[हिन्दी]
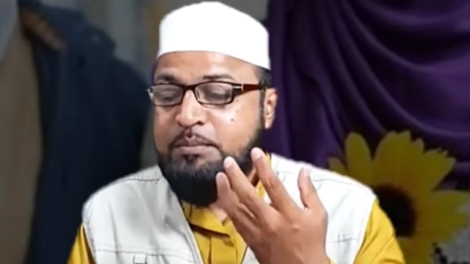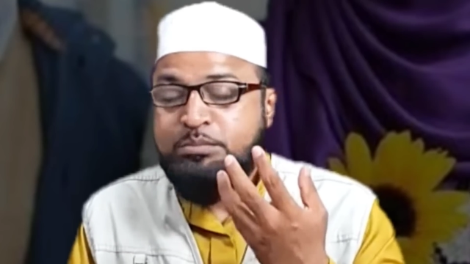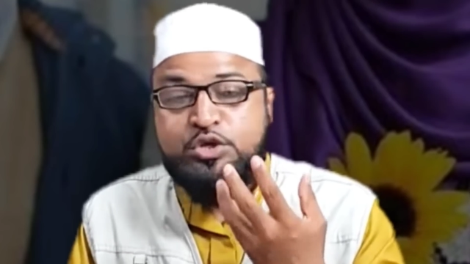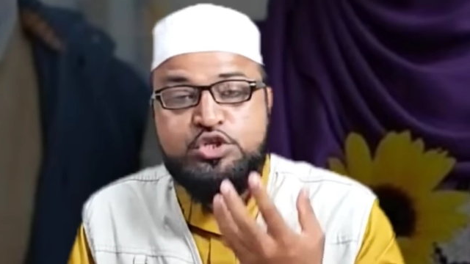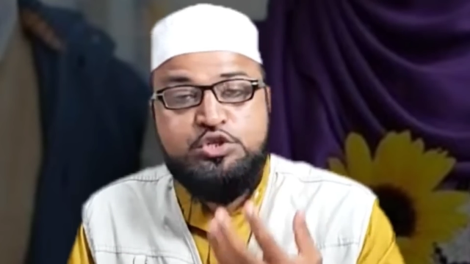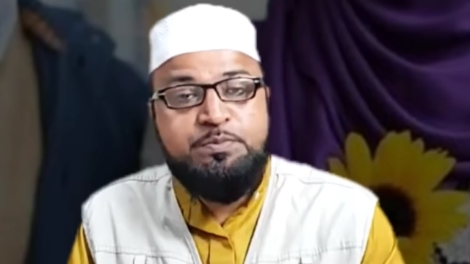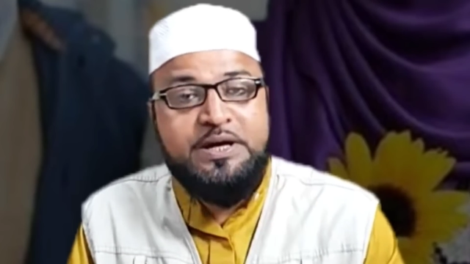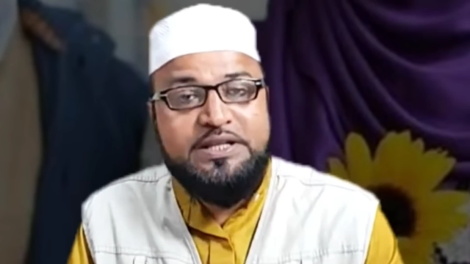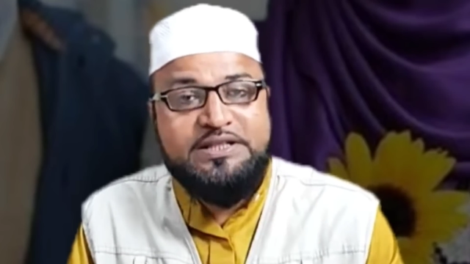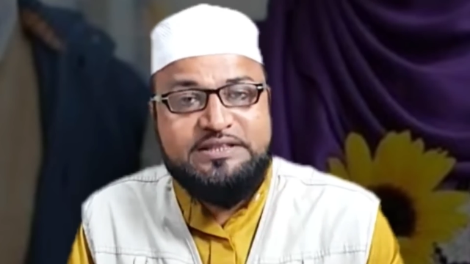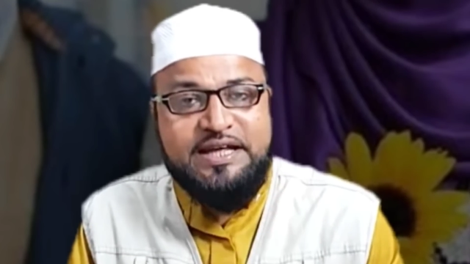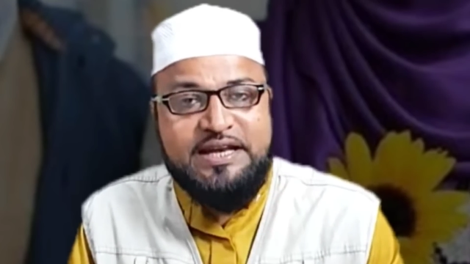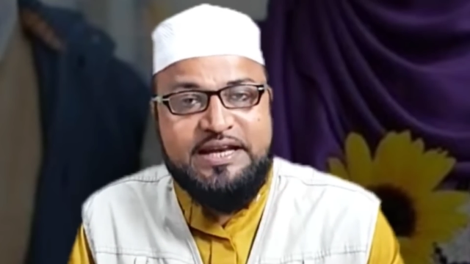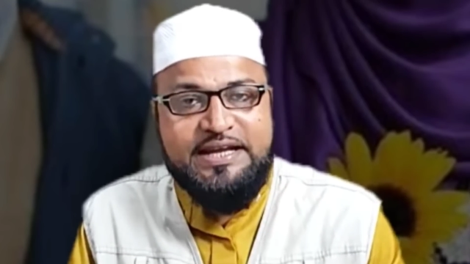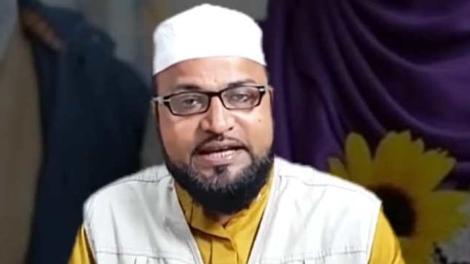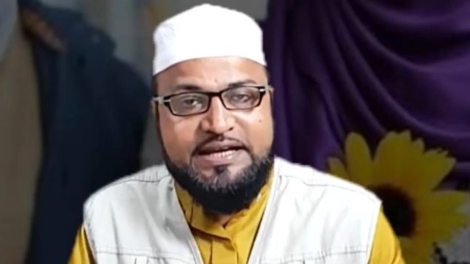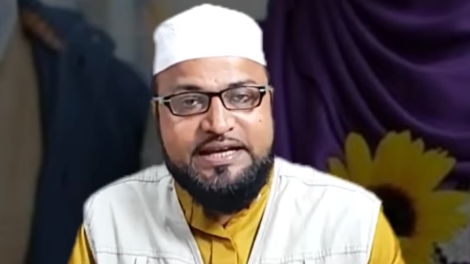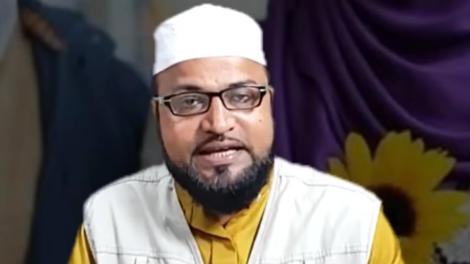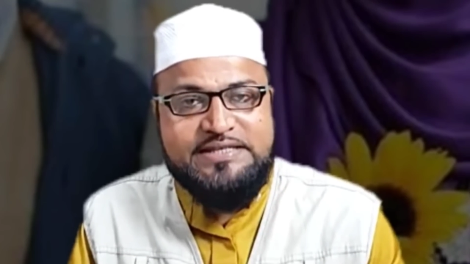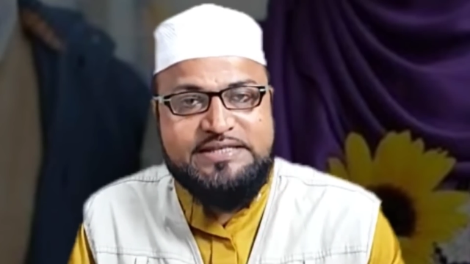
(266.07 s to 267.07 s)
मुस्बत
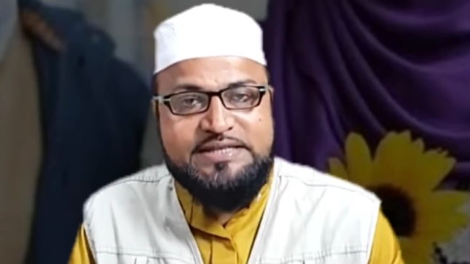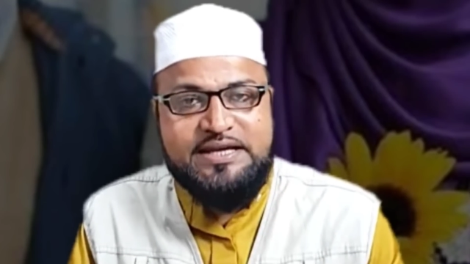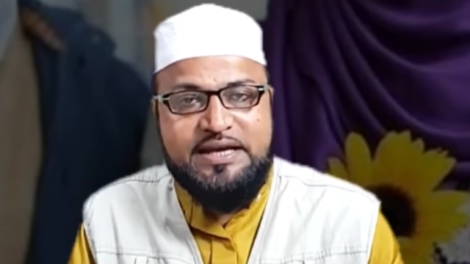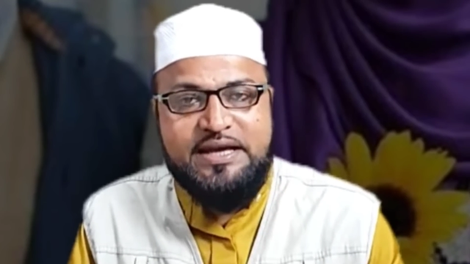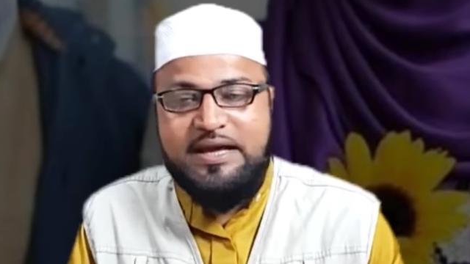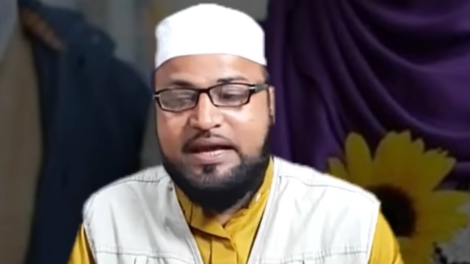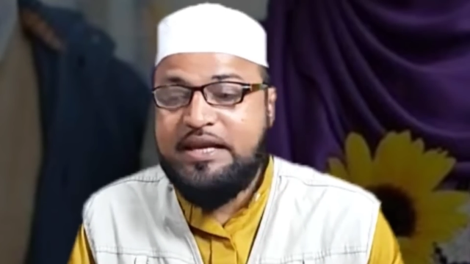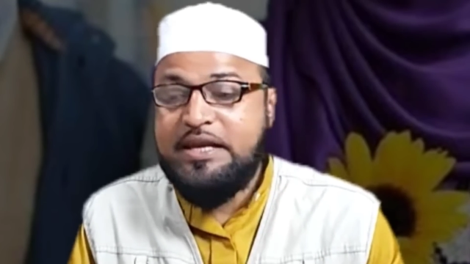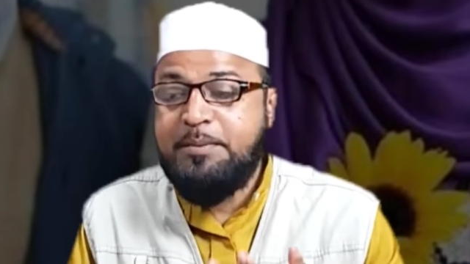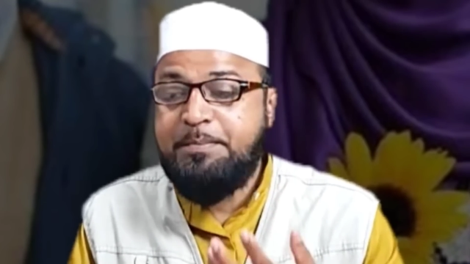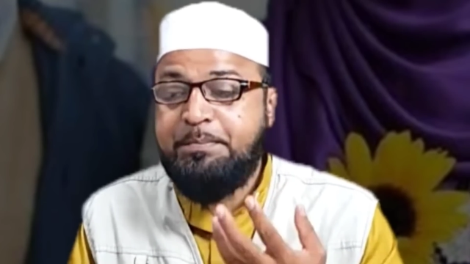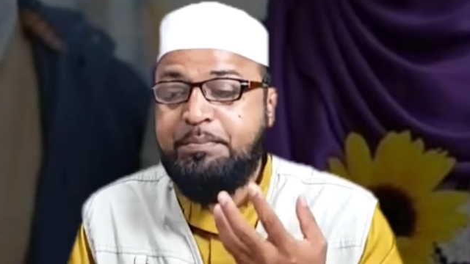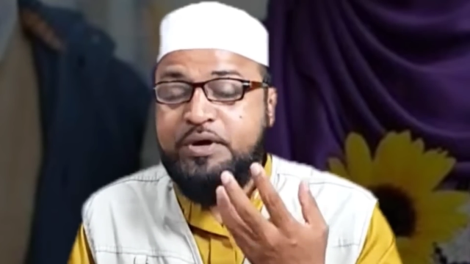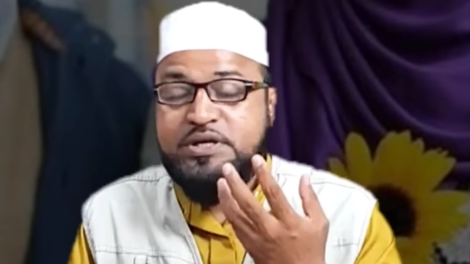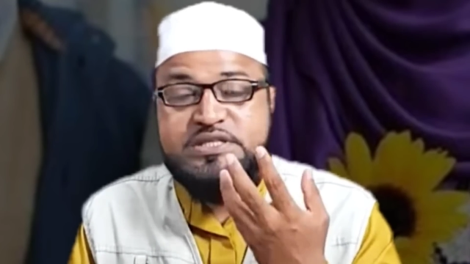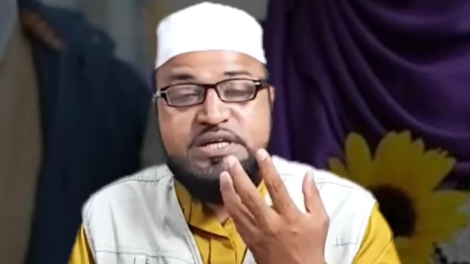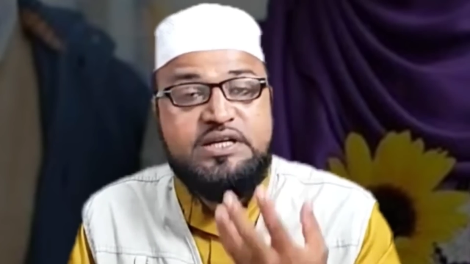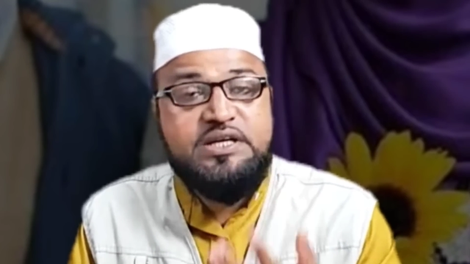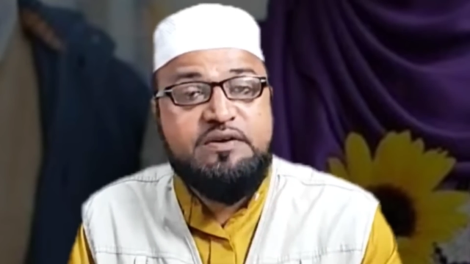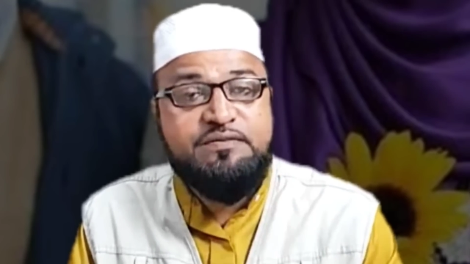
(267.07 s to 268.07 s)
तरीके से यानी
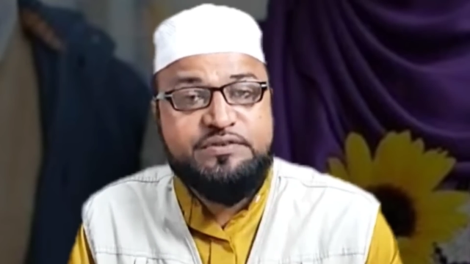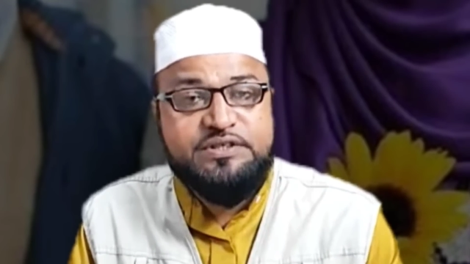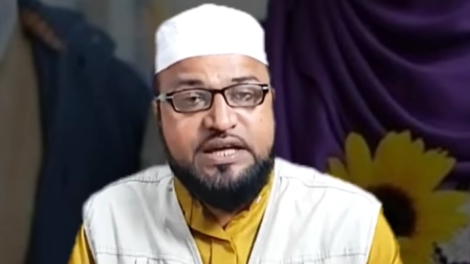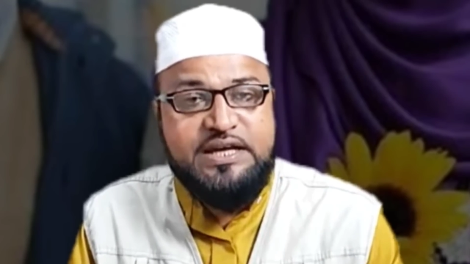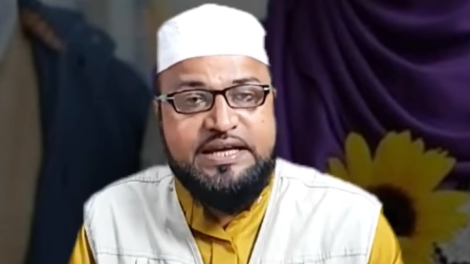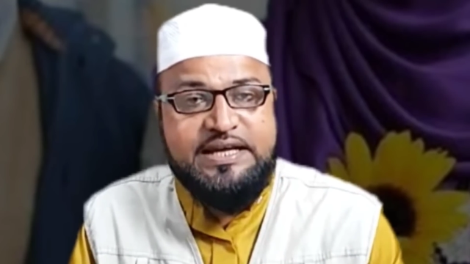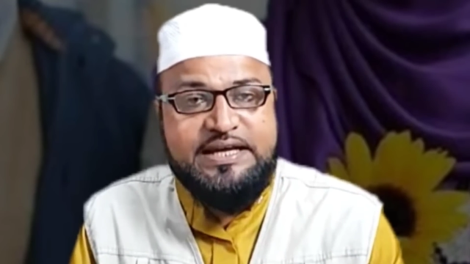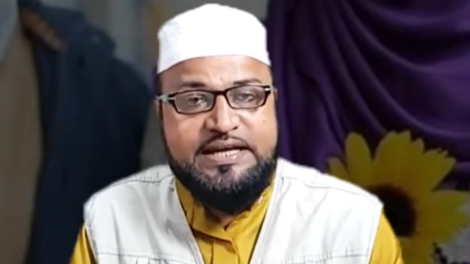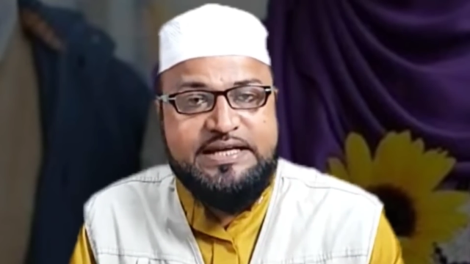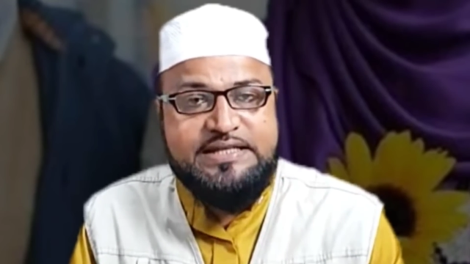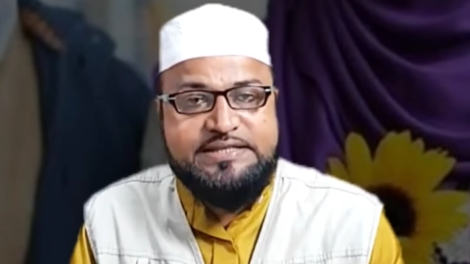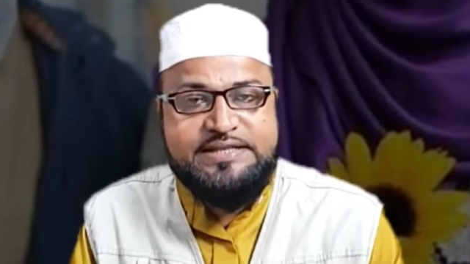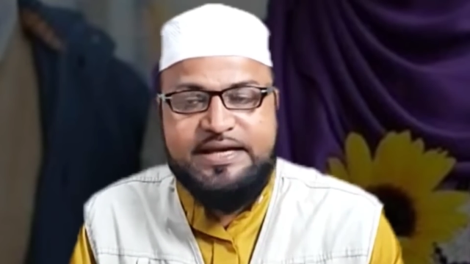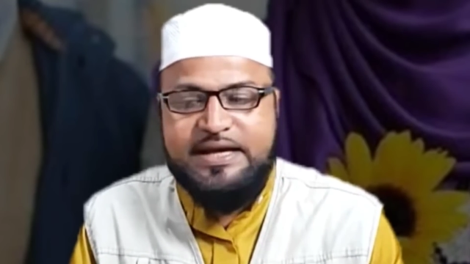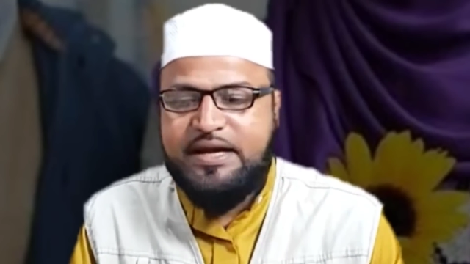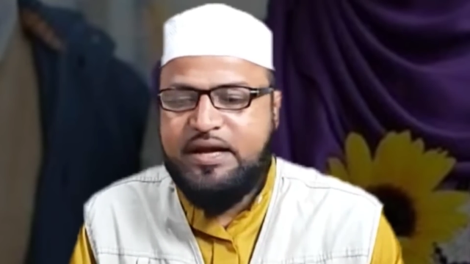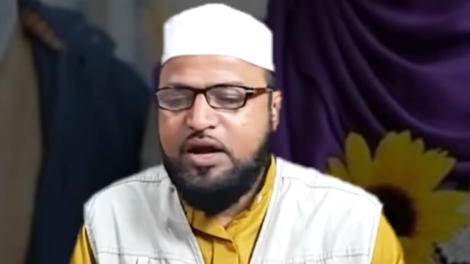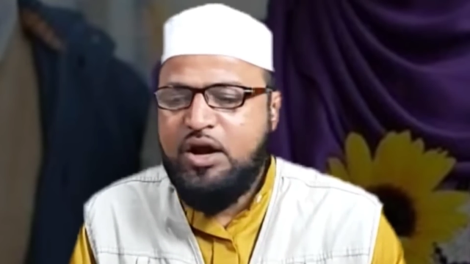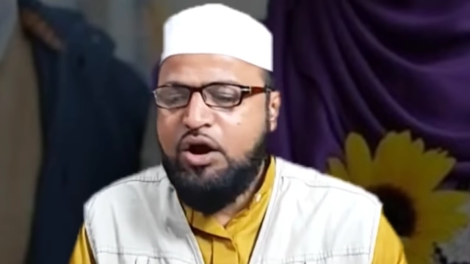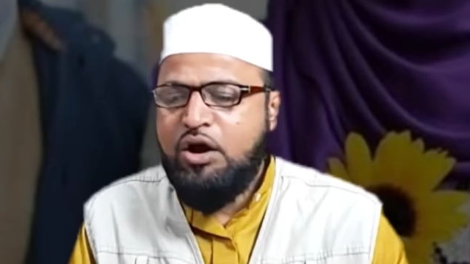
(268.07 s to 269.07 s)
पॉजिटिव तरीके
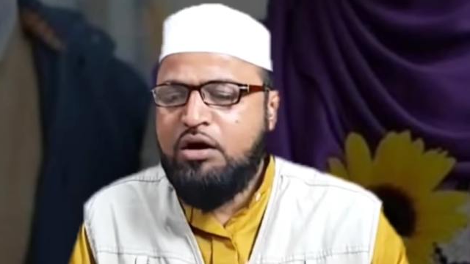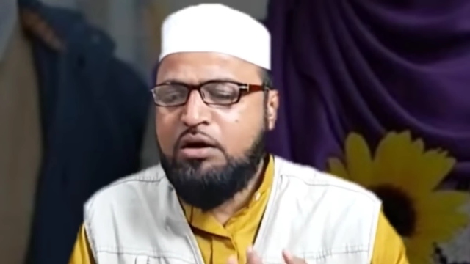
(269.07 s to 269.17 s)
से